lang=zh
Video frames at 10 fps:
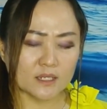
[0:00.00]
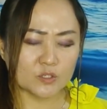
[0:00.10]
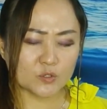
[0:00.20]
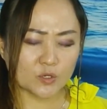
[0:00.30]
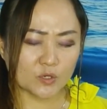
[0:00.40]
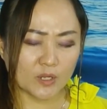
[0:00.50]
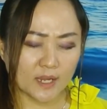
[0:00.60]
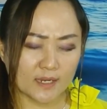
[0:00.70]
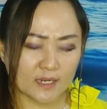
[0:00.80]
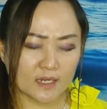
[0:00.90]
神喜
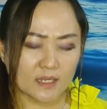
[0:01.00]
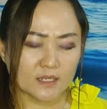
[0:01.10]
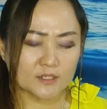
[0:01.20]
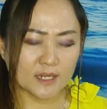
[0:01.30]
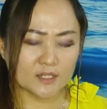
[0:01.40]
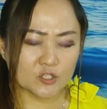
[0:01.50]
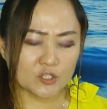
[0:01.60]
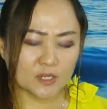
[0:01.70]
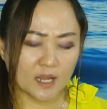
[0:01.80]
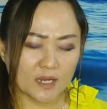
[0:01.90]
悦你，神
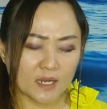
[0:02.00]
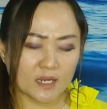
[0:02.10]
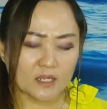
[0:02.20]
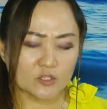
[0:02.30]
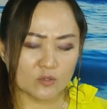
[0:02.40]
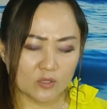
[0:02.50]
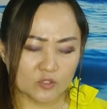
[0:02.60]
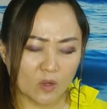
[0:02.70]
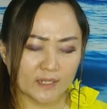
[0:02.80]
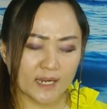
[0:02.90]
喜悦你所
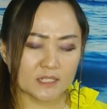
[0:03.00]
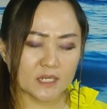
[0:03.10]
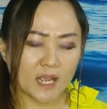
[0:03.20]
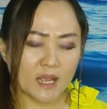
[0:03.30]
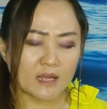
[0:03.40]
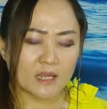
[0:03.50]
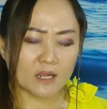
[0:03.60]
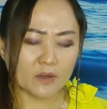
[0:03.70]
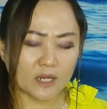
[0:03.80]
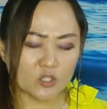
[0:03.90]
做的一切，
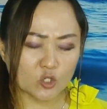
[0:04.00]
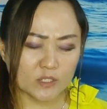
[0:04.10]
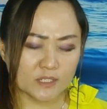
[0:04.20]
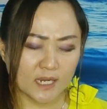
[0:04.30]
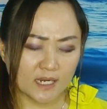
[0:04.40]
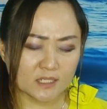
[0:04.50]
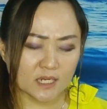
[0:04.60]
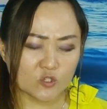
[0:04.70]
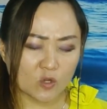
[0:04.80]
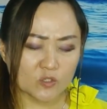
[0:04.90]
因为你纯洁的
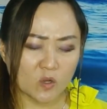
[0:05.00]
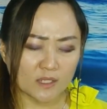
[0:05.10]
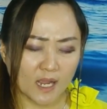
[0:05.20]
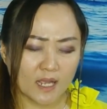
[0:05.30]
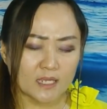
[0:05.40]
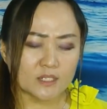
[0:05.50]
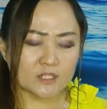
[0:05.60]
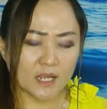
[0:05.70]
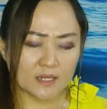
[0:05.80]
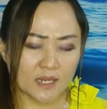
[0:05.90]
心所做的。
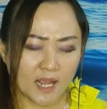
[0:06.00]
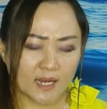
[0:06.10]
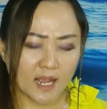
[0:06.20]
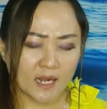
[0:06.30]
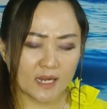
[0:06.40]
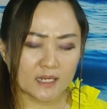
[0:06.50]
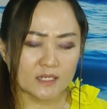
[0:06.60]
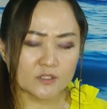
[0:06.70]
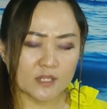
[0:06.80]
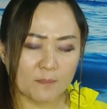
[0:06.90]
神悦纳你，
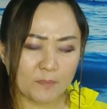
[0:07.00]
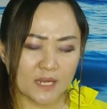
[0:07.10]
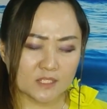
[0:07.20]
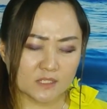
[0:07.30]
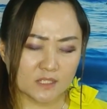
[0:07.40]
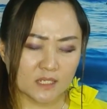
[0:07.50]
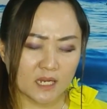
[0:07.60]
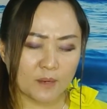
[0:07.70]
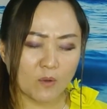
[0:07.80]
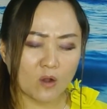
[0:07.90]
神必
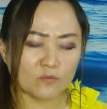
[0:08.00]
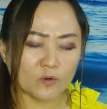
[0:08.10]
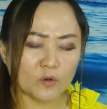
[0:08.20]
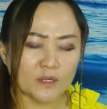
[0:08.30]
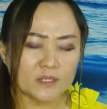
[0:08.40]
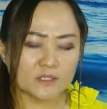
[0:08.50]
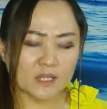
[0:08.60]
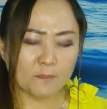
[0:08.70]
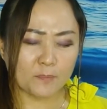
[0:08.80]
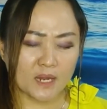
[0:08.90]
使你蒙福，
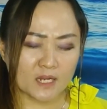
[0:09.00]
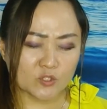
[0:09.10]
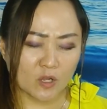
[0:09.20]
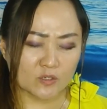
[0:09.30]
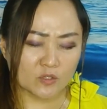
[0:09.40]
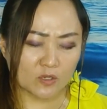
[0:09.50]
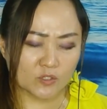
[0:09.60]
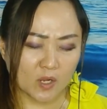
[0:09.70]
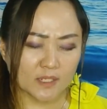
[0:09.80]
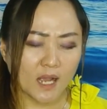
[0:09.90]
神必你所所
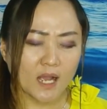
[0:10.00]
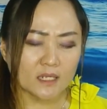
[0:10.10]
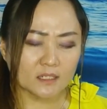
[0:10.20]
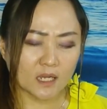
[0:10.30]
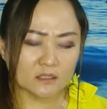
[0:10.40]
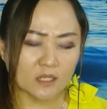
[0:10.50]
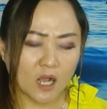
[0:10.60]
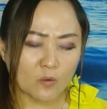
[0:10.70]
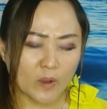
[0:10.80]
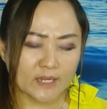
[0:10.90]
做的能够
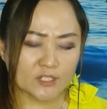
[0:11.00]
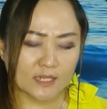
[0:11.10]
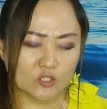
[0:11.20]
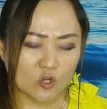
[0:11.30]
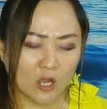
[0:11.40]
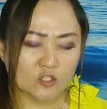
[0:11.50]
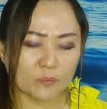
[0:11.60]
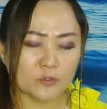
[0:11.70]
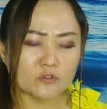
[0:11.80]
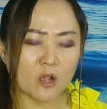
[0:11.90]
为神做
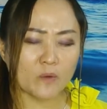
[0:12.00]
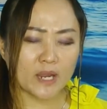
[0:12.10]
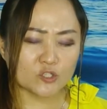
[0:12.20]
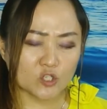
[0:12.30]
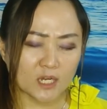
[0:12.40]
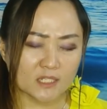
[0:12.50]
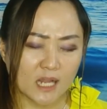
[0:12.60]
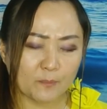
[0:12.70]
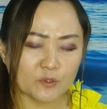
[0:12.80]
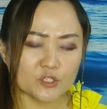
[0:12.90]
所不作为，居
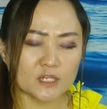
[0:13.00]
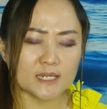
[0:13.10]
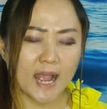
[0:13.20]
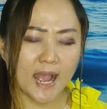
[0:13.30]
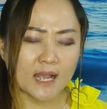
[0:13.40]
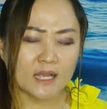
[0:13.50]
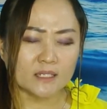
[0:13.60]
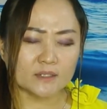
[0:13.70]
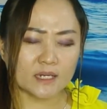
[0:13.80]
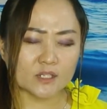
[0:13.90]
上不居下。
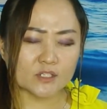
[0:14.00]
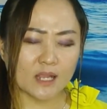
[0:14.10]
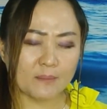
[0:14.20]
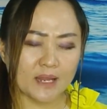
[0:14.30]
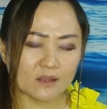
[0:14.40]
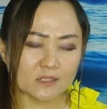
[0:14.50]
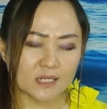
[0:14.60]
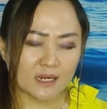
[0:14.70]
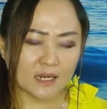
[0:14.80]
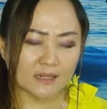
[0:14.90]
你的生命要
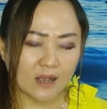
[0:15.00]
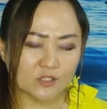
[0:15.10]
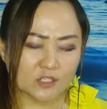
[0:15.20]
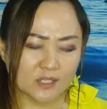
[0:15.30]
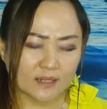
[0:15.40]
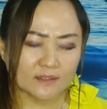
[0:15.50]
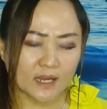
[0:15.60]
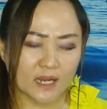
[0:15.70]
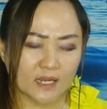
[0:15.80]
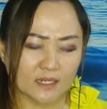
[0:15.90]
经历到神
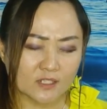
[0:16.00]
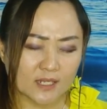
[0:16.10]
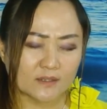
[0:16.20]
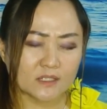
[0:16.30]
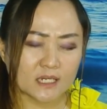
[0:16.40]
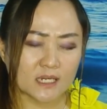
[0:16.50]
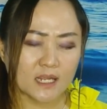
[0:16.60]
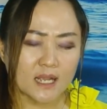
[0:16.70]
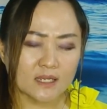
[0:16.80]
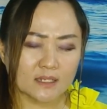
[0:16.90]
的一个的神
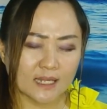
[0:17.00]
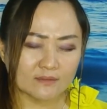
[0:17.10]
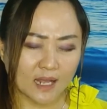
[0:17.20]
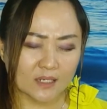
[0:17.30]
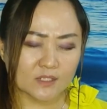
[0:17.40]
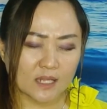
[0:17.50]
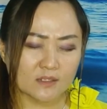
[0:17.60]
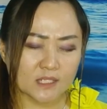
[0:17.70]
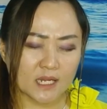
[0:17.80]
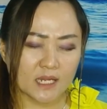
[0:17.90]
机，更大的
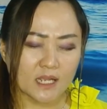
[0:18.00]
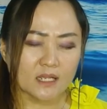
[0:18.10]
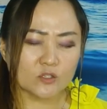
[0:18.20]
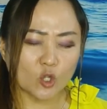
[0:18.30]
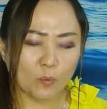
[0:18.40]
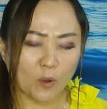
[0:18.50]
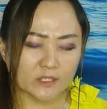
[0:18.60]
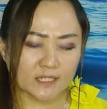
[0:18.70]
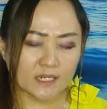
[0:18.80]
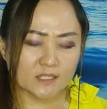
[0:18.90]
神机，突
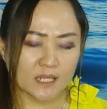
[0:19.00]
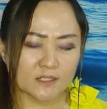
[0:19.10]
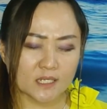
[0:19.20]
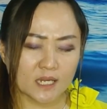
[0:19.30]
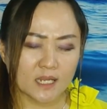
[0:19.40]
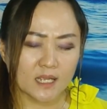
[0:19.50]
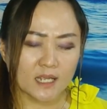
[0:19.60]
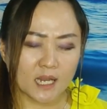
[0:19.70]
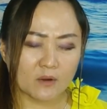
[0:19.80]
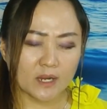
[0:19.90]
破性的神迹，
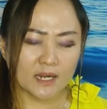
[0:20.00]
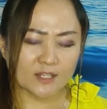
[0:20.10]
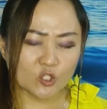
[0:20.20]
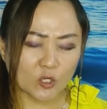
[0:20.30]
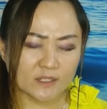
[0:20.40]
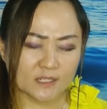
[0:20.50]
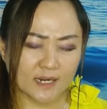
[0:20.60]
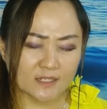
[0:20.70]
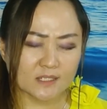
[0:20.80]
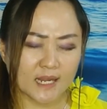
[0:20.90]
因为你那纯
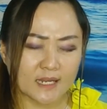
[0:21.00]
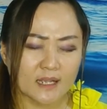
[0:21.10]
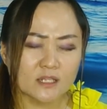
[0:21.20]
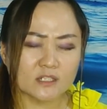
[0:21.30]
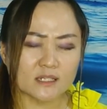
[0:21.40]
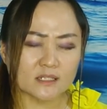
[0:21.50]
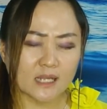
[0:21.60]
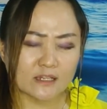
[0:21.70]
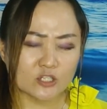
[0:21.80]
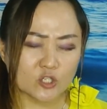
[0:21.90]
洁的心是
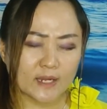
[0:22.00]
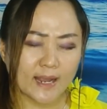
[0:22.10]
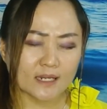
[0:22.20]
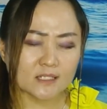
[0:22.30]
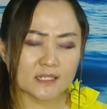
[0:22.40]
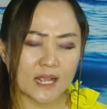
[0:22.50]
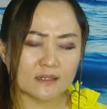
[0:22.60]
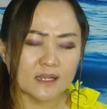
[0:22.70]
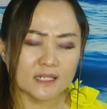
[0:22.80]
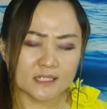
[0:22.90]
神喜悦的
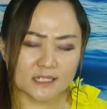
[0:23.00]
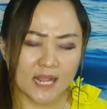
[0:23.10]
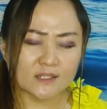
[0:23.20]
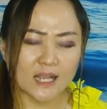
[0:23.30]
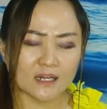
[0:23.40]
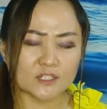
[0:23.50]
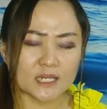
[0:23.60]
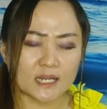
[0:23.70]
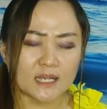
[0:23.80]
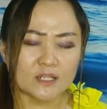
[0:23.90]
献献上的
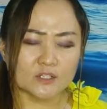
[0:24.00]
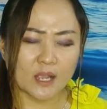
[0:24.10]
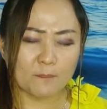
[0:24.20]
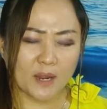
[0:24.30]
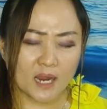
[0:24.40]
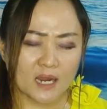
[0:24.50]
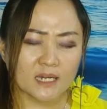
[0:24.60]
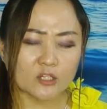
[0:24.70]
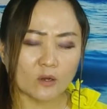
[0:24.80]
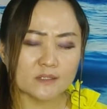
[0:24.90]
祭，神必
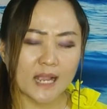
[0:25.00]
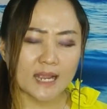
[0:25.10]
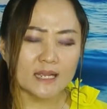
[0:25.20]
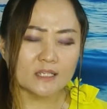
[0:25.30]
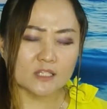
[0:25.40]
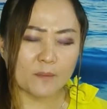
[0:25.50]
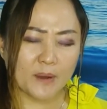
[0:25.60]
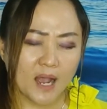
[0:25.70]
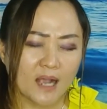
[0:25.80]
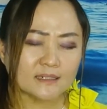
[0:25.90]
与你同在，
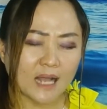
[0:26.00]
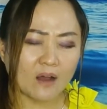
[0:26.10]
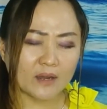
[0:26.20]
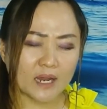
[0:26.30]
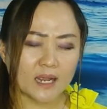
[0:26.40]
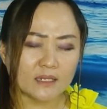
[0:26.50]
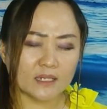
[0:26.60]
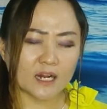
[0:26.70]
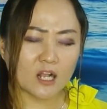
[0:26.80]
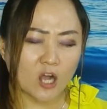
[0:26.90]
神必恩高你。
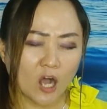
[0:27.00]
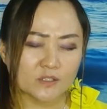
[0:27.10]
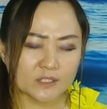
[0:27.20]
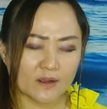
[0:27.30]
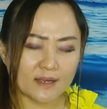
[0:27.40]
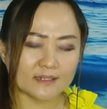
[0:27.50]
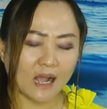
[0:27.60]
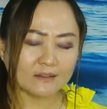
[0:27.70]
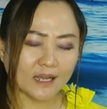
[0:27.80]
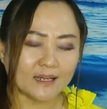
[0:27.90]
你的口是有
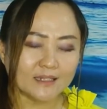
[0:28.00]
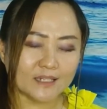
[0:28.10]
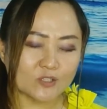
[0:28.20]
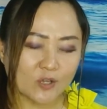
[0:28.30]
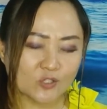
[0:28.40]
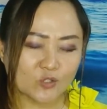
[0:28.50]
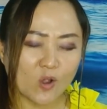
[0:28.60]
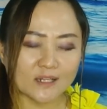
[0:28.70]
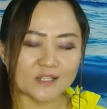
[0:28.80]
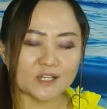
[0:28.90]
恩高的，你所
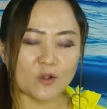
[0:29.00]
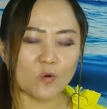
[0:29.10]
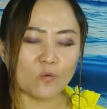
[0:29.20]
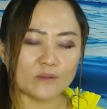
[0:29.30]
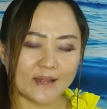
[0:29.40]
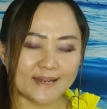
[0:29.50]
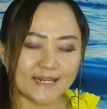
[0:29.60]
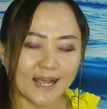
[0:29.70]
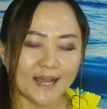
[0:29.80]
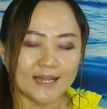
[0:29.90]
说的是有能
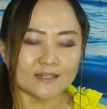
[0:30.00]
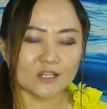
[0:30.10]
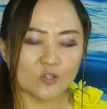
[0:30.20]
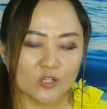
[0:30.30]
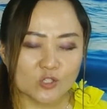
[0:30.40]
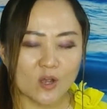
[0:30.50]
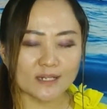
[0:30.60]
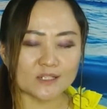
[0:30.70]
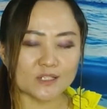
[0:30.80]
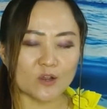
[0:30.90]
力的，你所
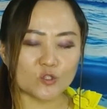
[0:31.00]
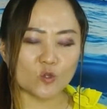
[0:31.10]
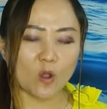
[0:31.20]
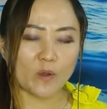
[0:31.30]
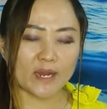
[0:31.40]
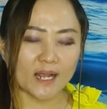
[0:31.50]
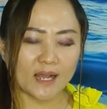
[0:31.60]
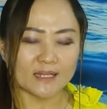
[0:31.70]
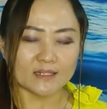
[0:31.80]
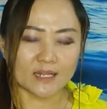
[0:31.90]
做的是有作为
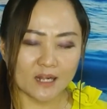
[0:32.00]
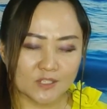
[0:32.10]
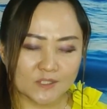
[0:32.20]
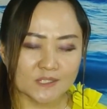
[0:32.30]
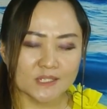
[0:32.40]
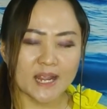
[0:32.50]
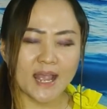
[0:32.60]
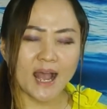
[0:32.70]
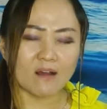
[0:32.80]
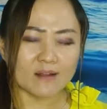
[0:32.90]
的。你的事业、